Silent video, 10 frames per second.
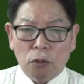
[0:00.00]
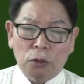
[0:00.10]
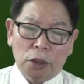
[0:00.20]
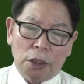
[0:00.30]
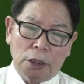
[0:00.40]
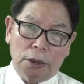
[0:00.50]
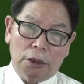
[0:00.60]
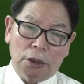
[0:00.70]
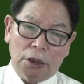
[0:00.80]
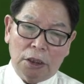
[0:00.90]

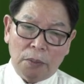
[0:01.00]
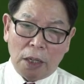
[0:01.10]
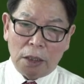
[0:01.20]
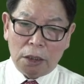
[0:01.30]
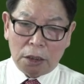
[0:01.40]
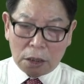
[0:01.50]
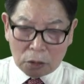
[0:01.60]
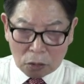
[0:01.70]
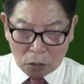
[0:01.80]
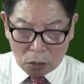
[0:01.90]
구절은 음악을
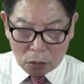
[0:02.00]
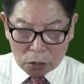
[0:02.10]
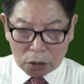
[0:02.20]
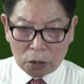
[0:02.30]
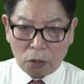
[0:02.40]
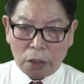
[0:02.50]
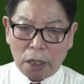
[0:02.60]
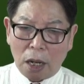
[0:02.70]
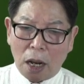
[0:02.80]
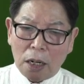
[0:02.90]
듣고
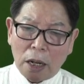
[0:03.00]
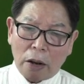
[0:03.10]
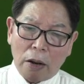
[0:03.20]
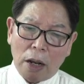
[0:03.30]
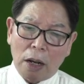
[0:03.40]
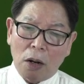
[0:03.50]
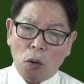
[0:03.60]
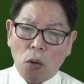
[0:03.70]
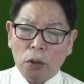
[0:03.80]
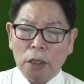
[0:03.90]
서로의 안락함과 그
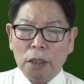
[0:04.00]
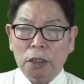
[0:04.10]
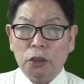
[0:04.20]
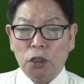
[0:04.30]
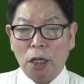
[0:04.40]
온기를